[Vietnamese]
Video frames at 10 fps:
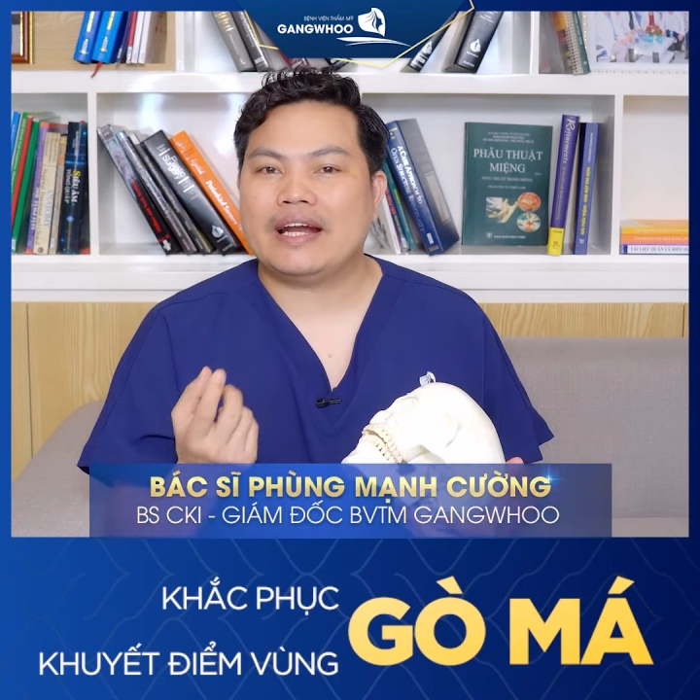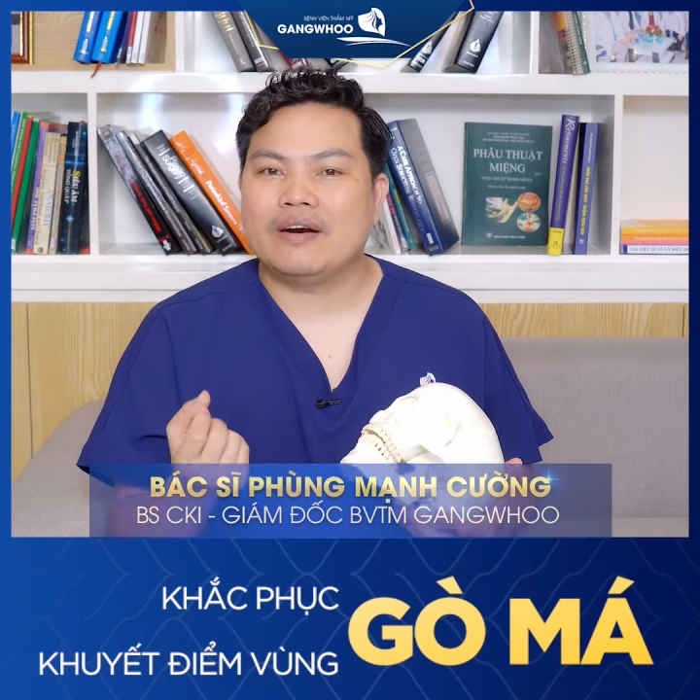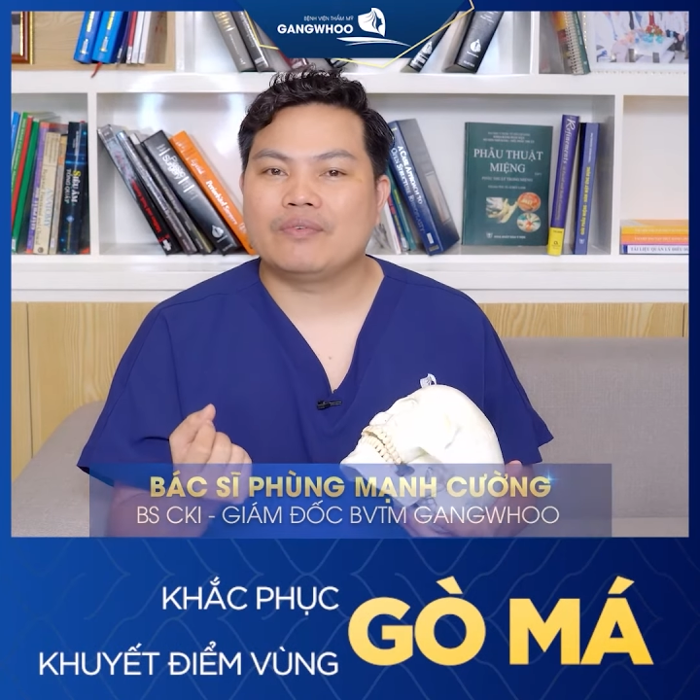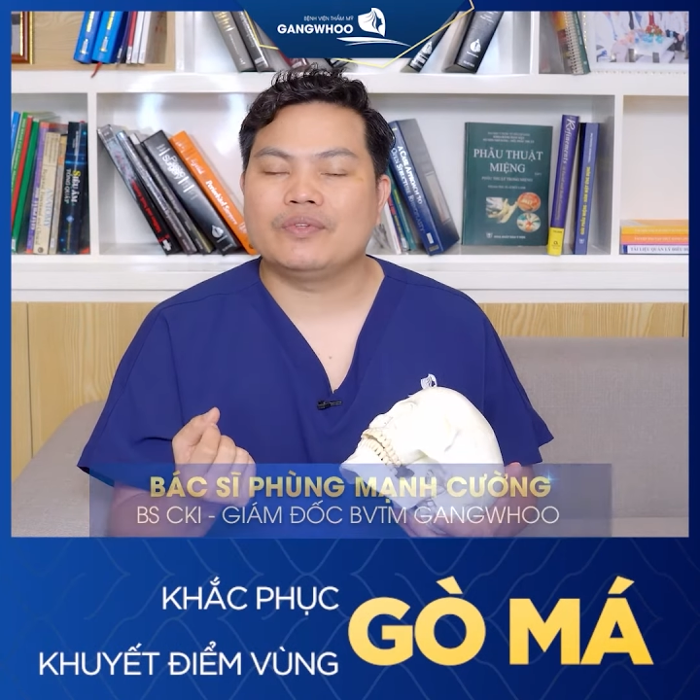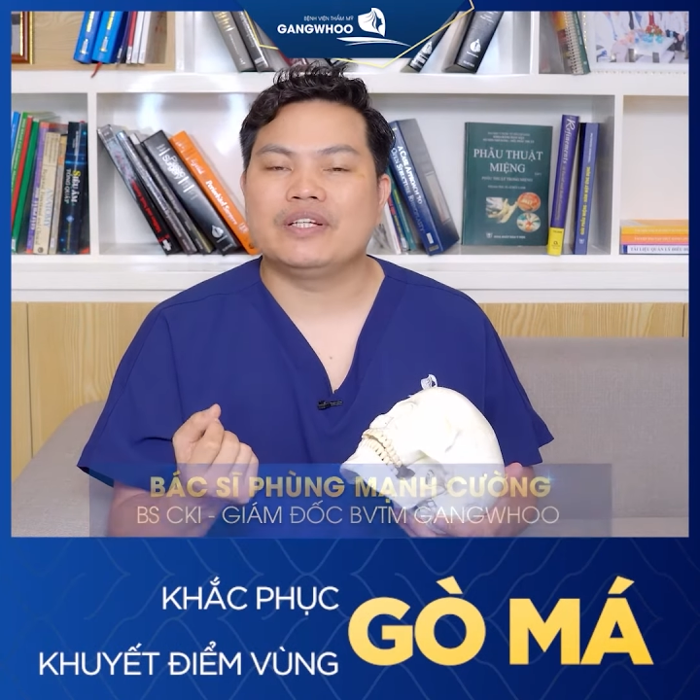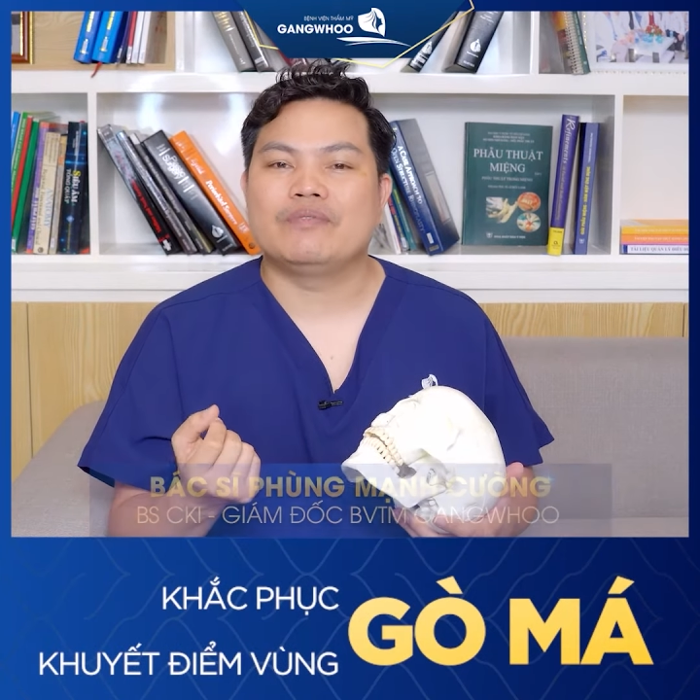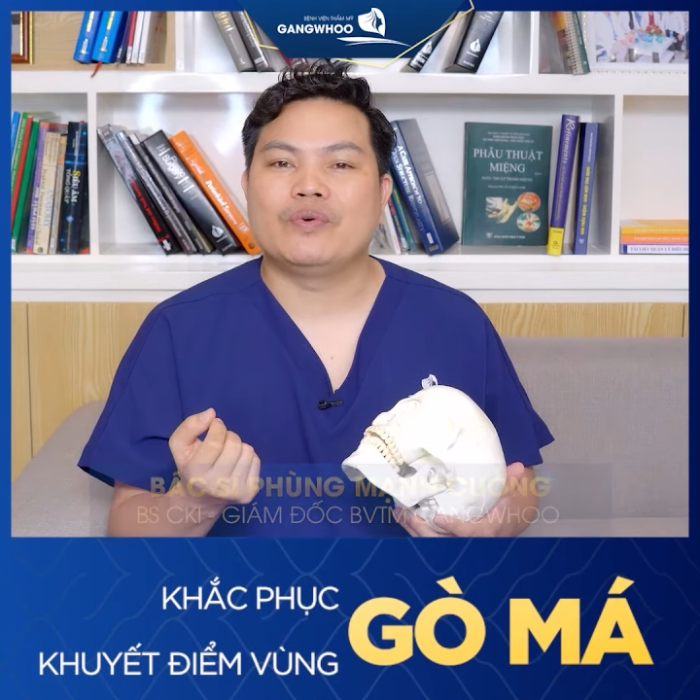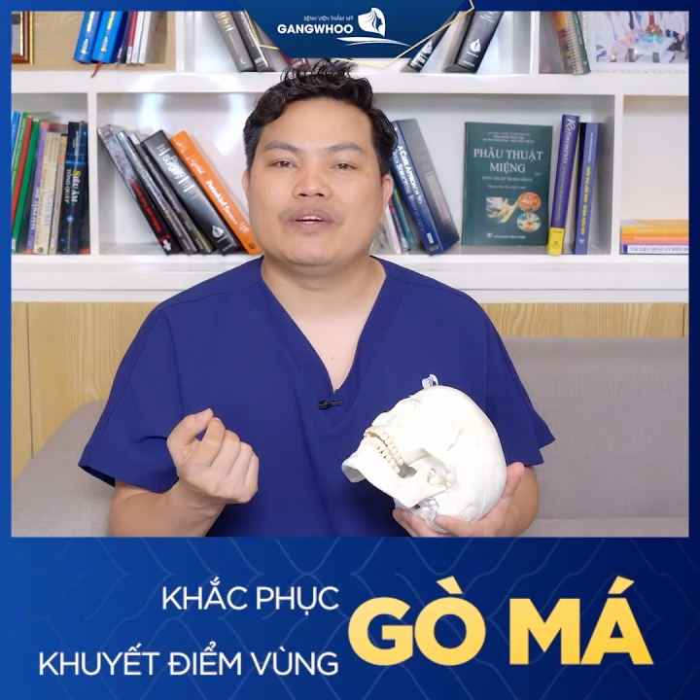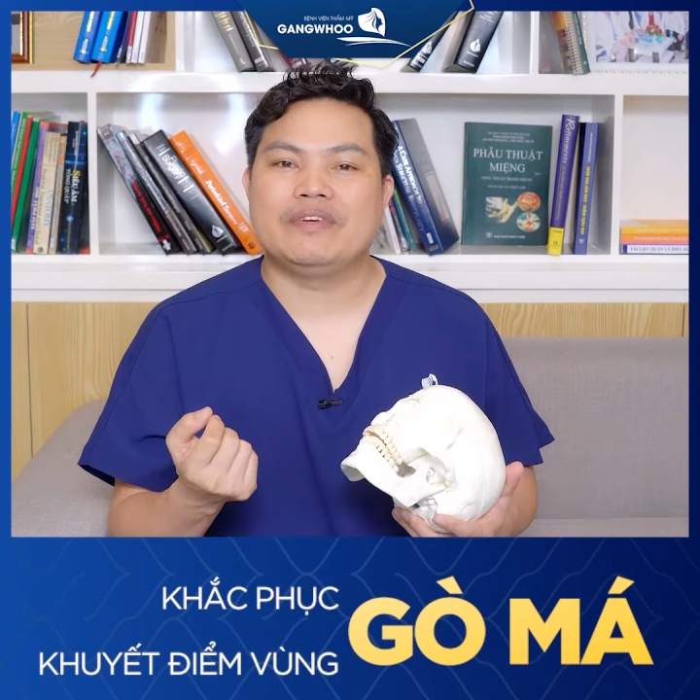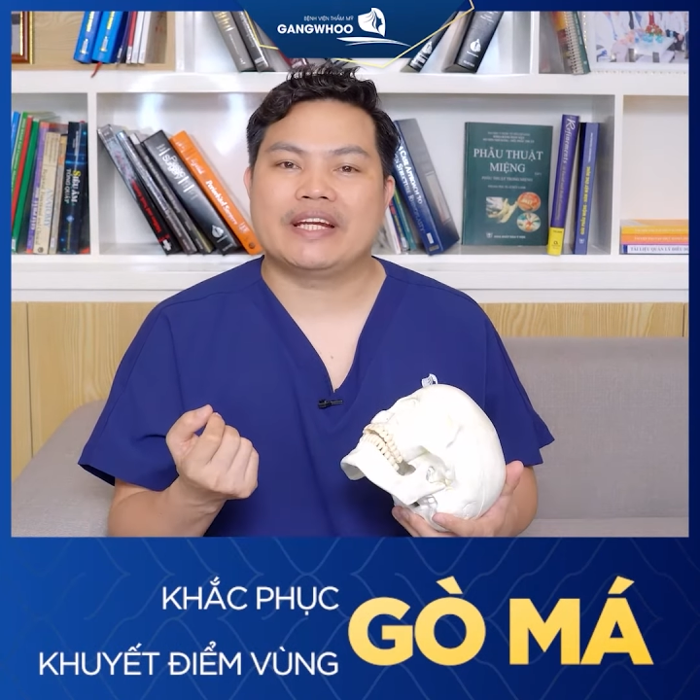Á Đông cũng như
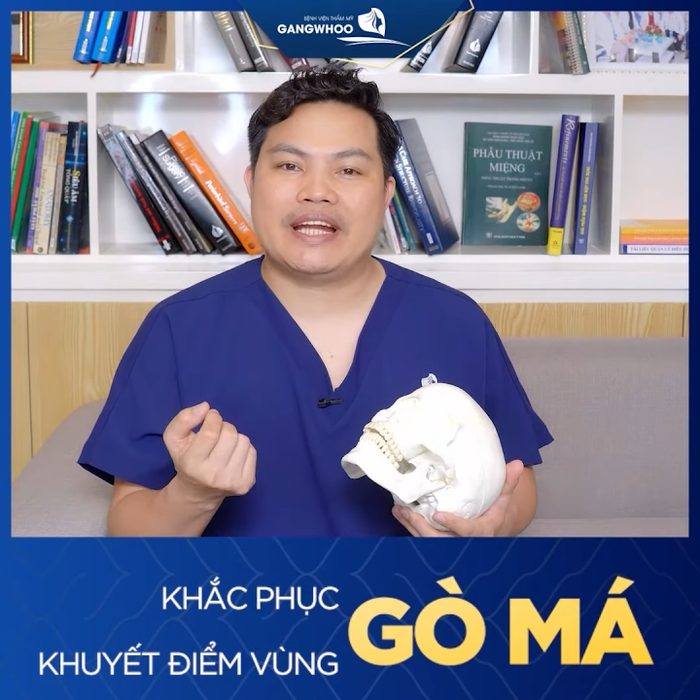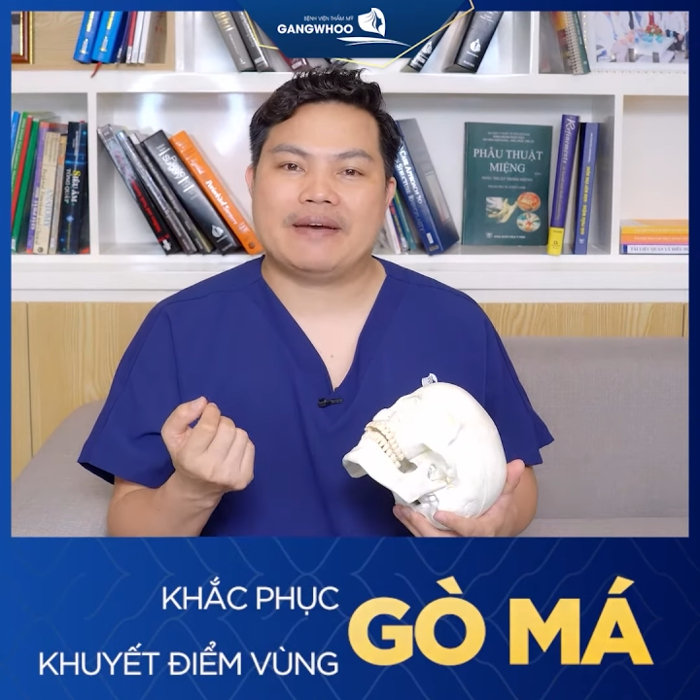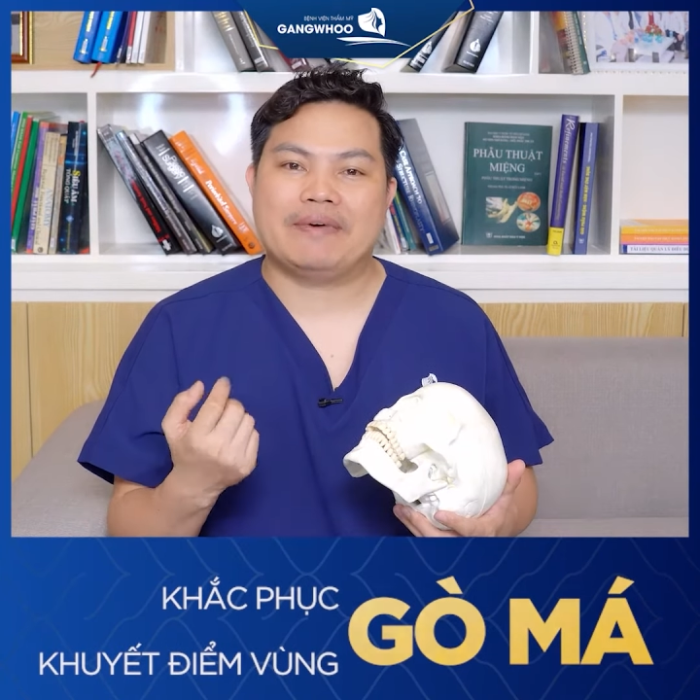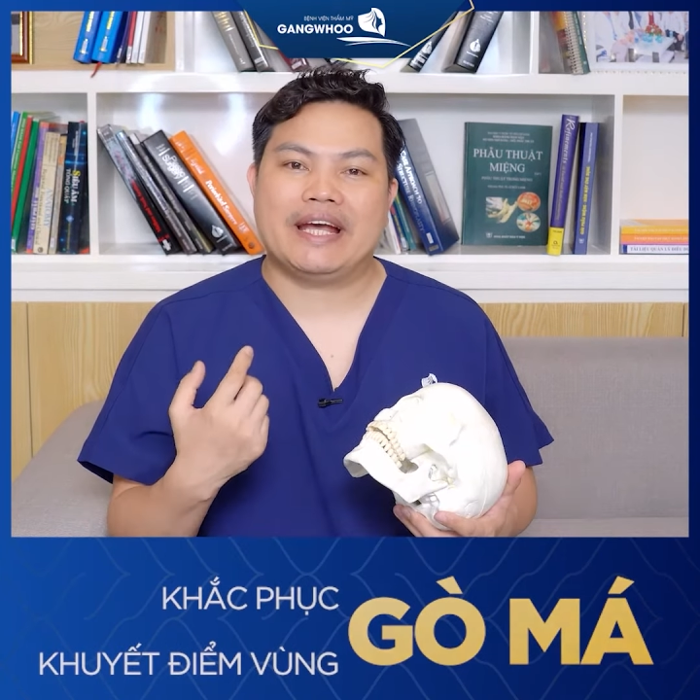phụ nữ Việt Nam